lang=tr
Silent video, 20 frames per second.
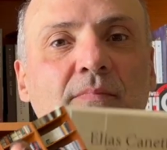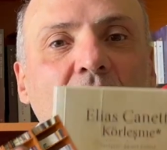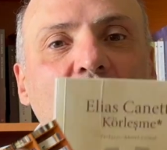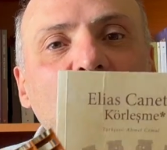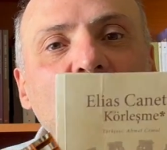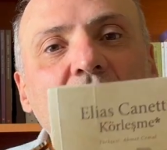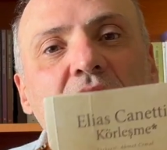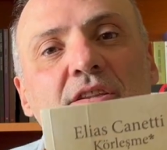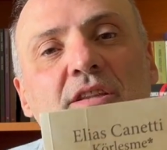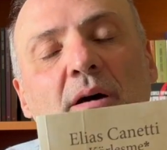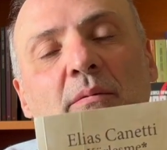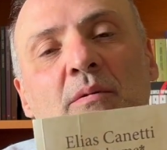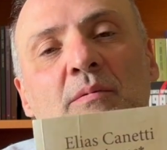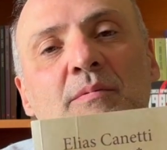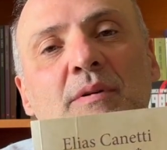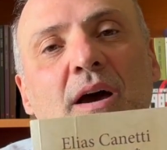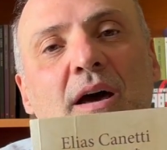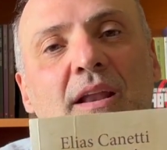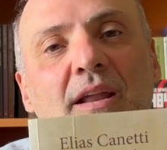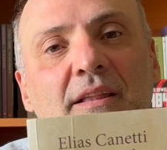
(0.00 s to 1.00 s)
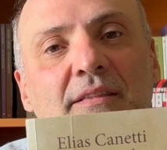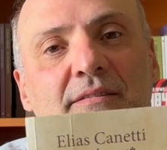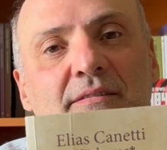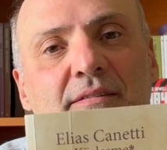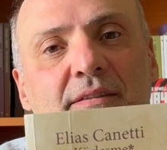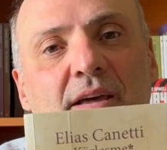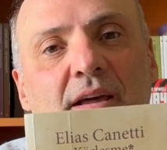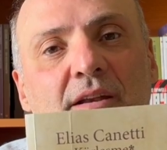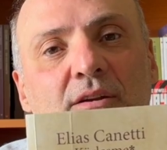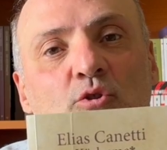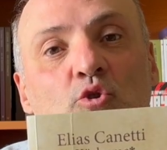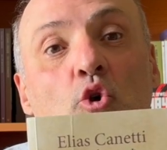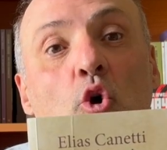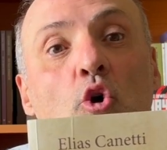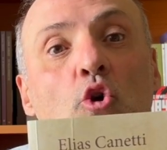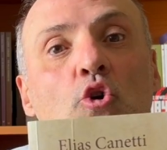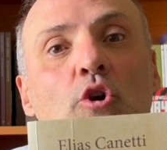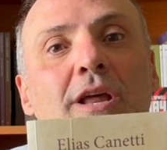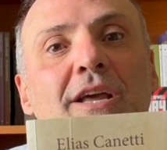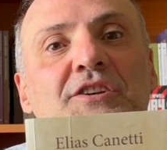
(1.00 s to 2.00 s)
İlk kitabım Kanetti'den
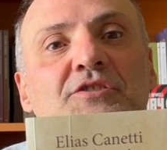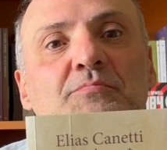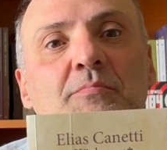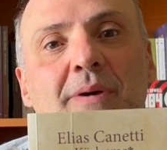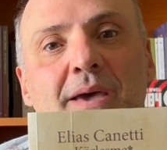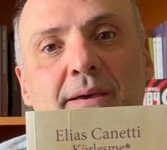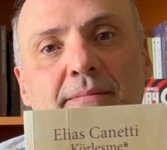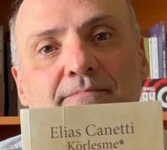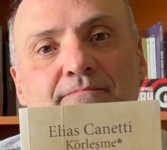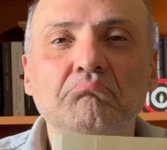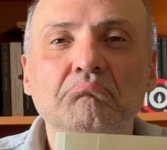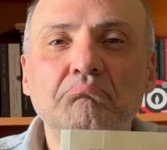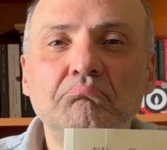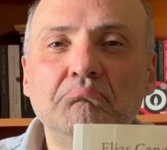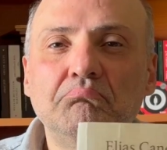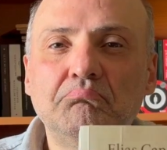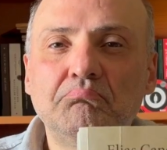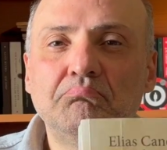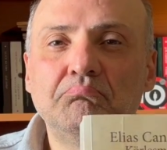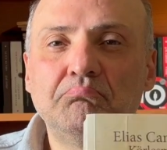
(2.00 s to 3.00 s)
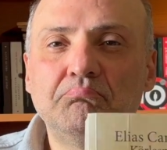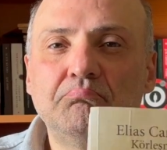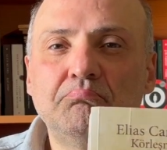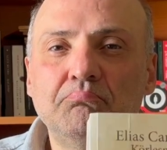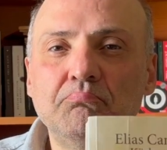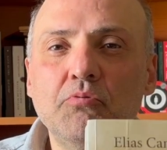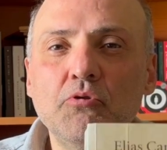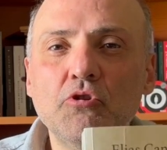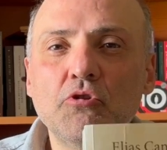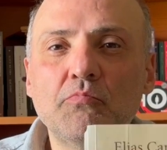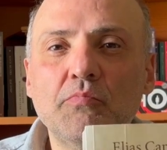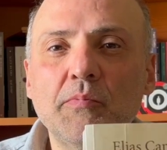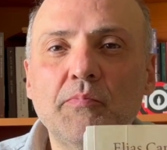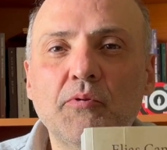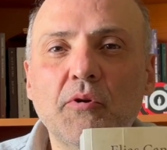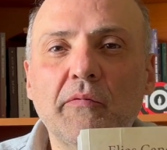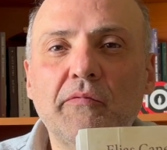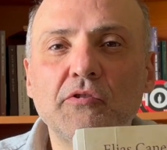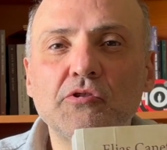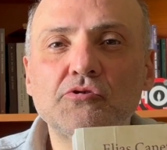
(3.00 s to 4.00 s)
Körleşme büyük bir
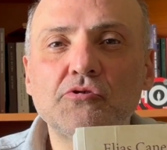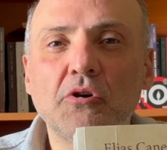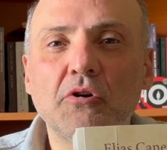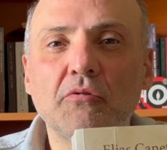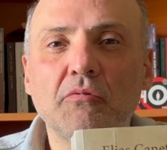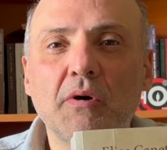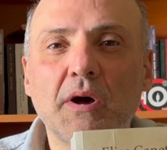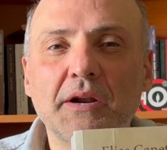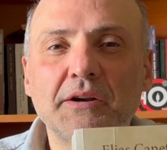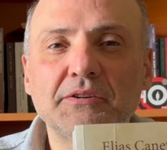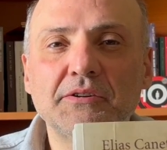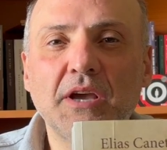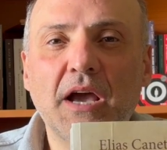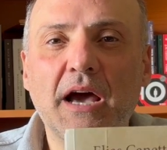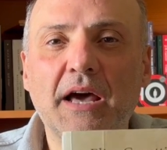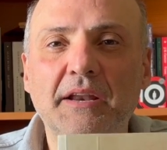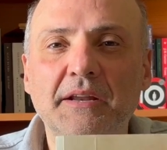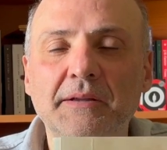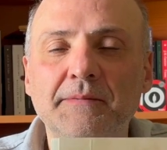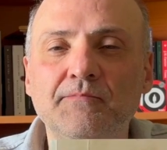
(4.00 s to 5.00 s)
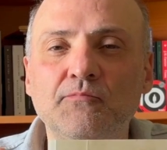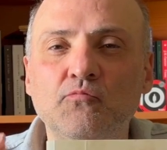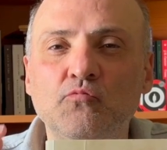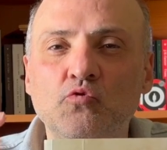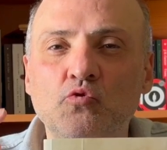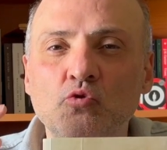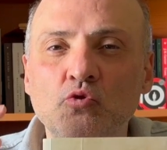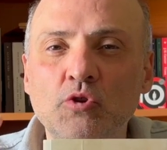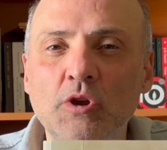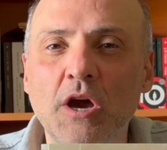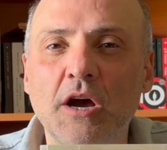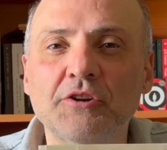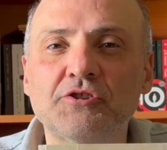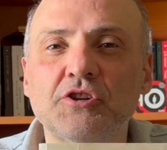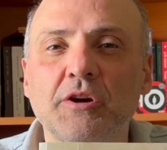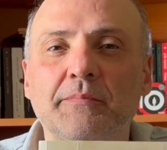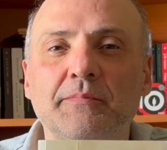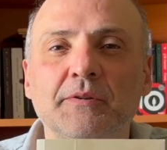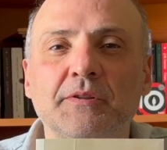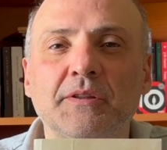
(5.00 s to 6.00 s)
profesör var. Yani dünya
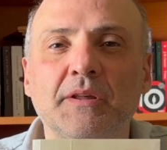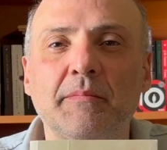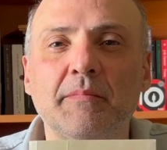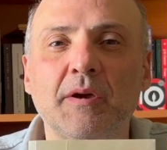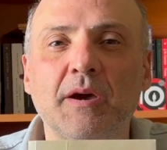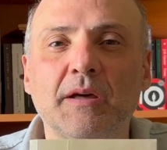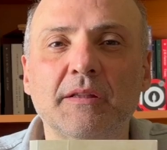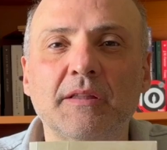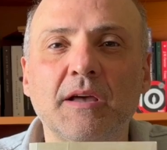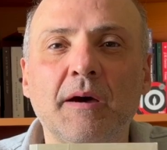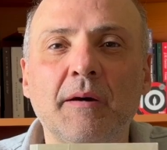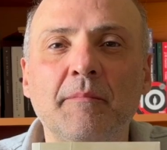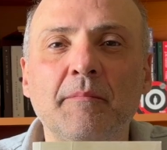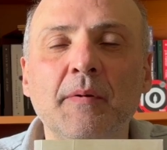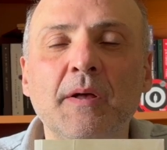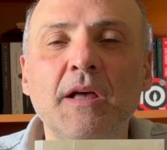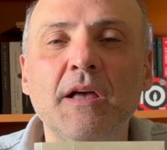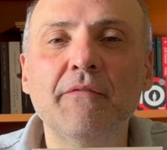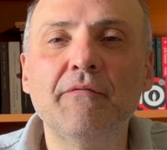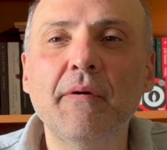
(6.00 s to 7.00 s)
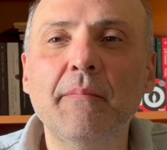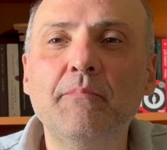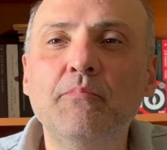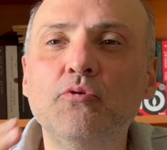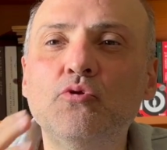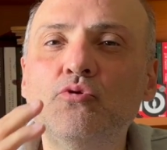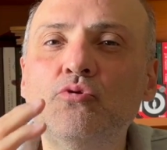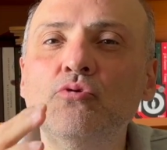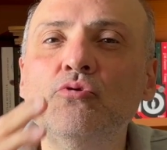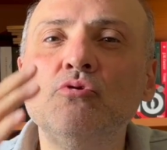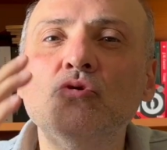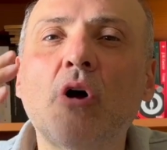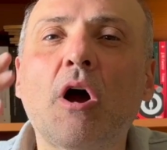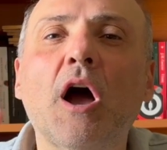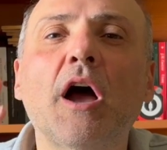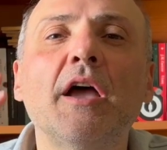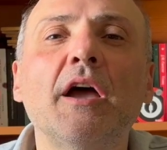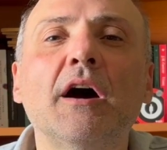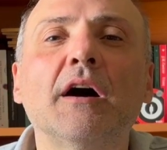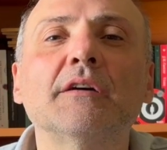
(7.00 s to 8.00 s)
çapında bir adam ve bütün
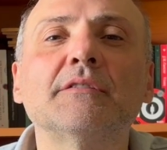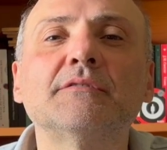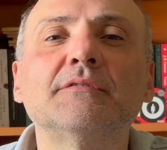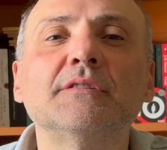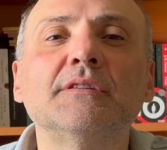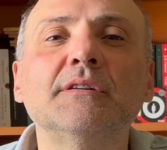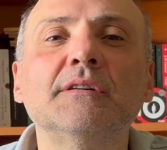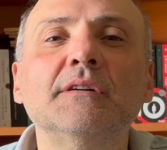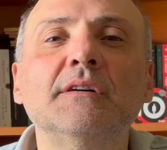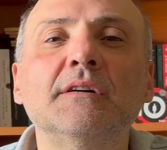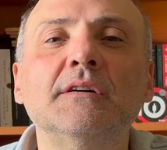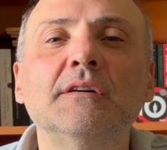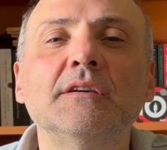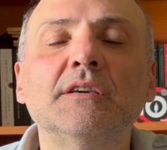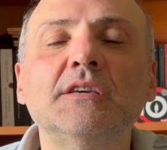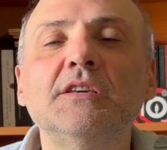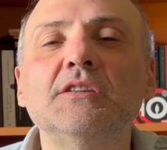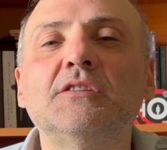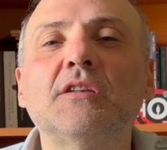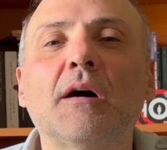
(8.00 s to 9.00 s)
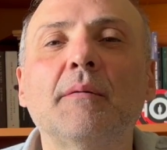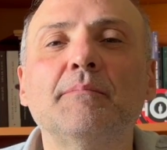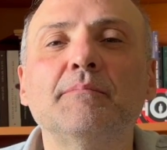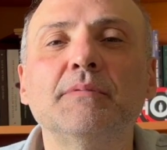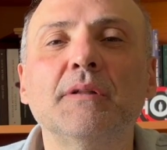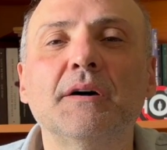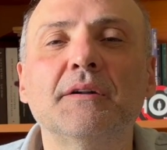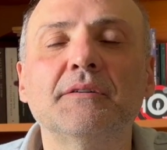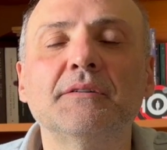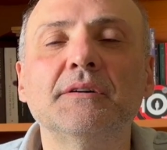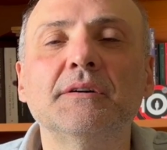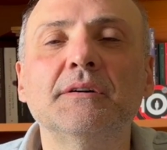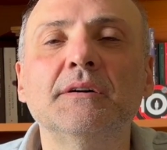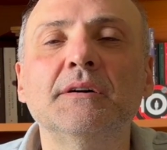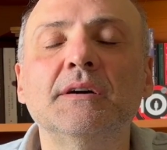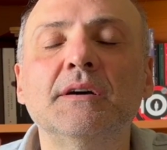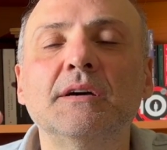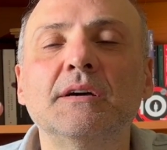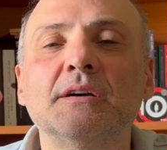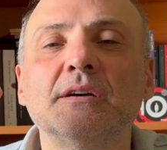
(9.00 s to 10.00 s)
hayatı
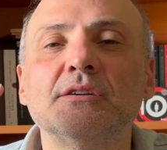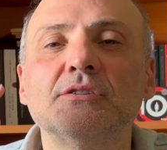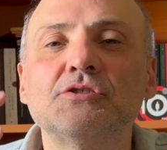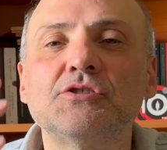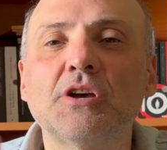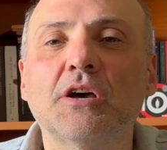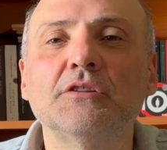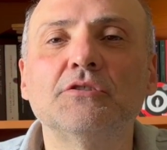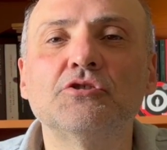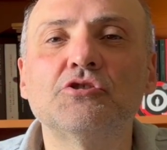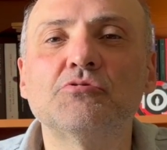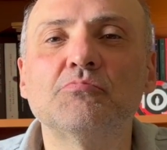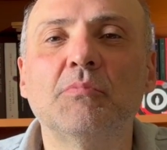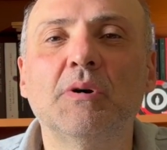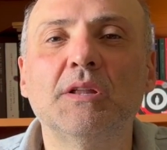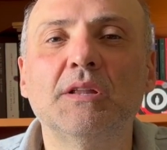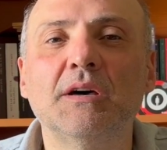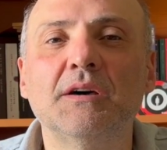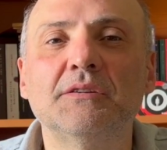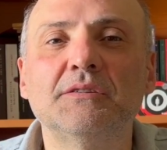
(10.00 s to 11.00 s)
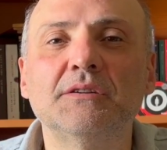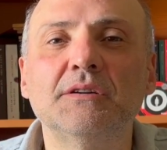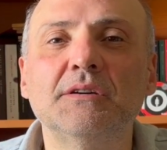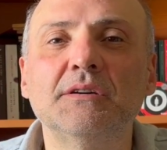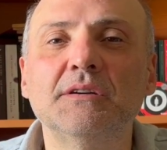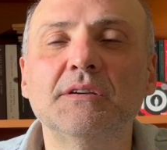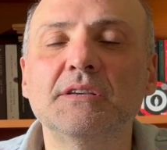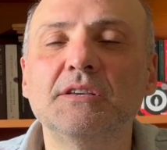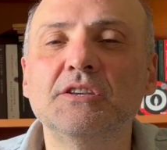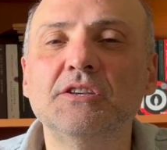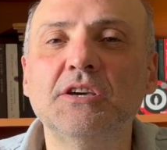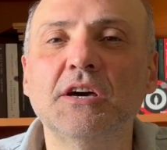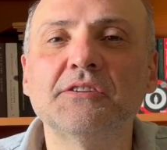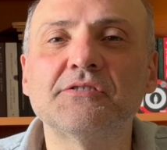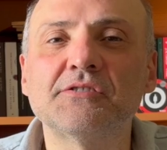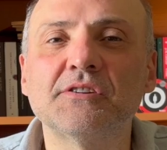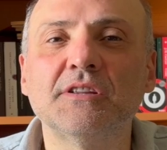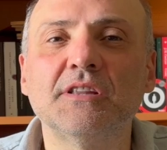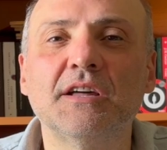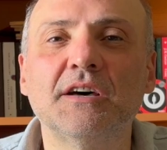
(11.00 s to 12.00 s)
kitapları, çalışmaları,
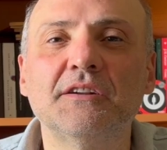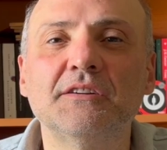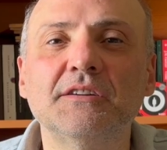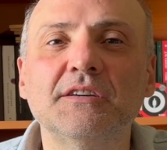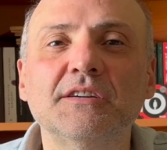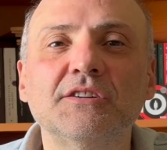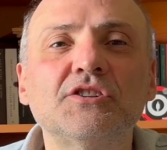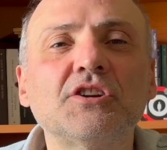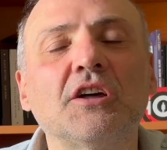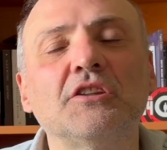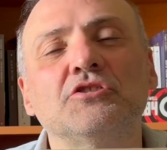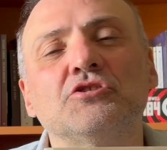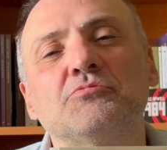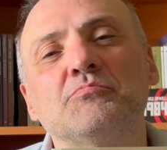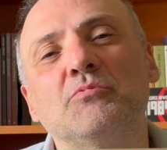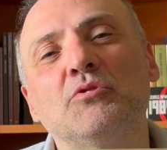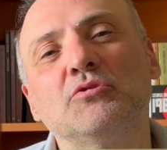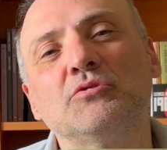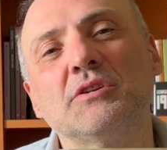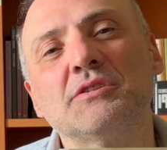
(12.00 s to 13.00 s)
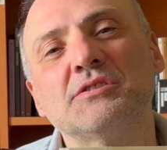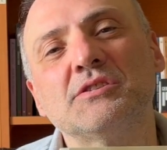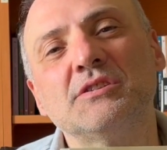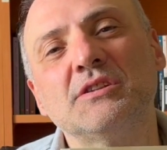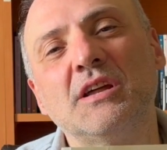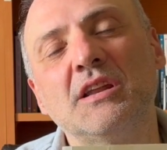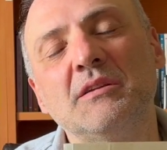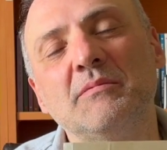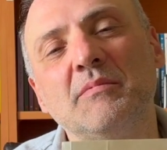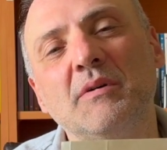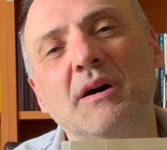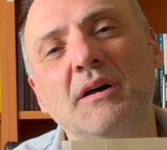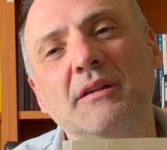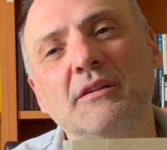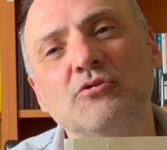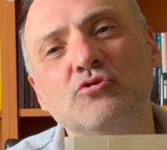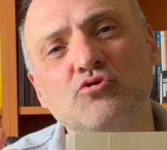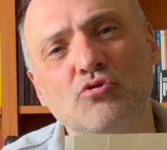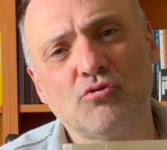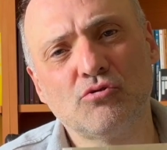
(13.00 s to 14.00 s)
yazıları çalışma odasından ibaret.
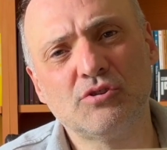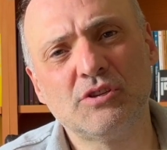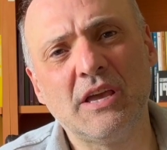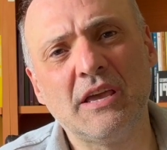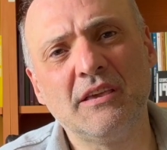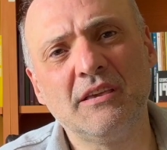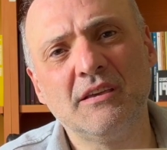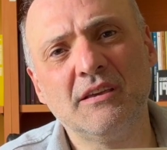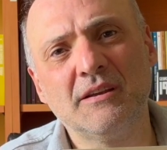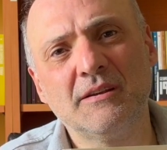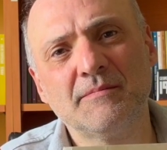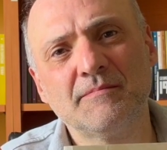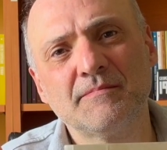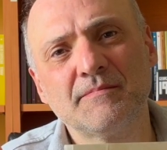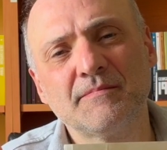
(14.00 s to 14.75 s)
Çok zengin.